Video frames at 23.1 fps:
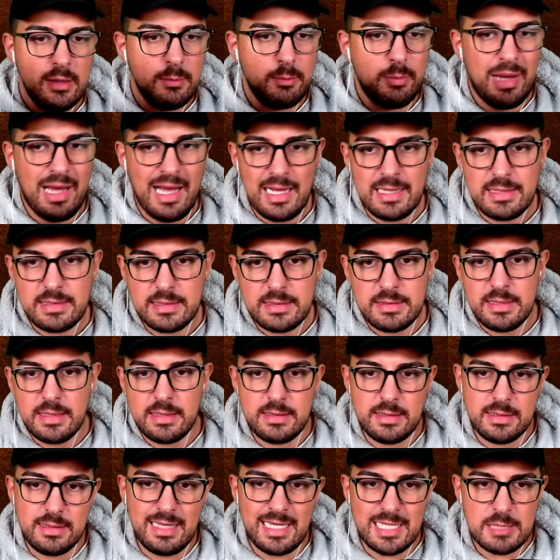Pals
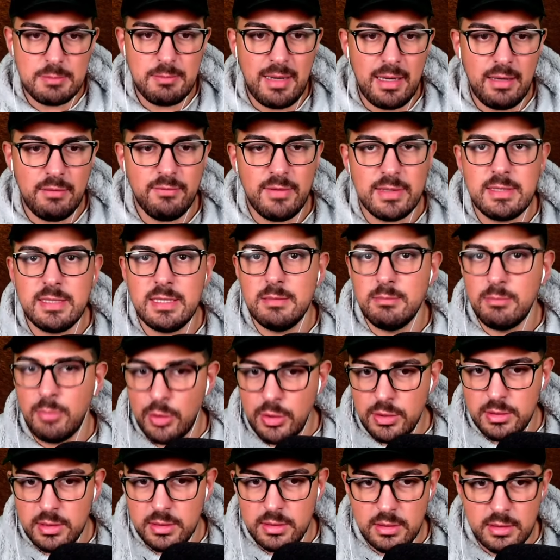nicht das machen, was ihr
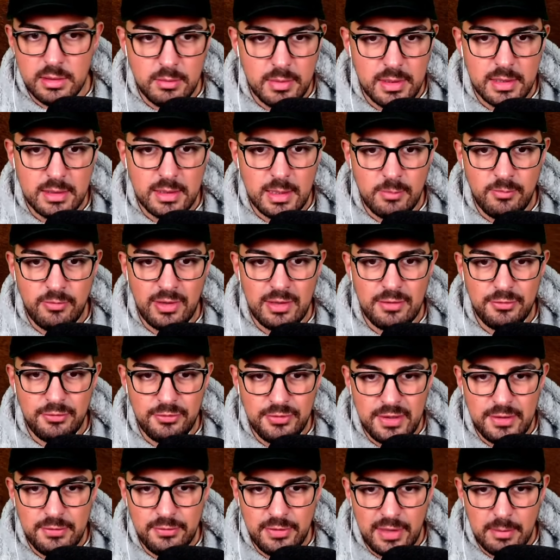möchtet, nämlich in dem Fall
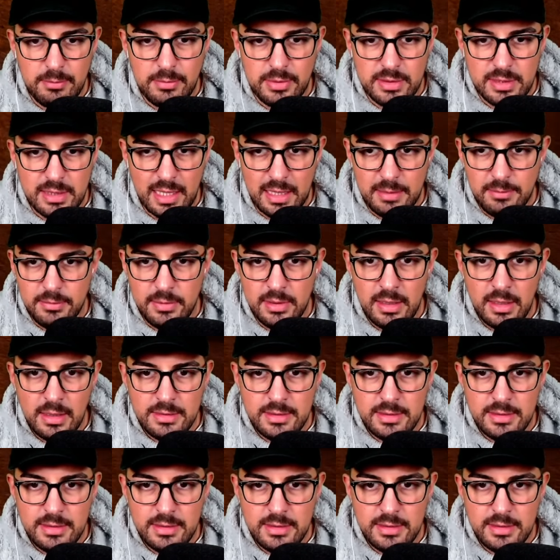Viehfarm betreiben,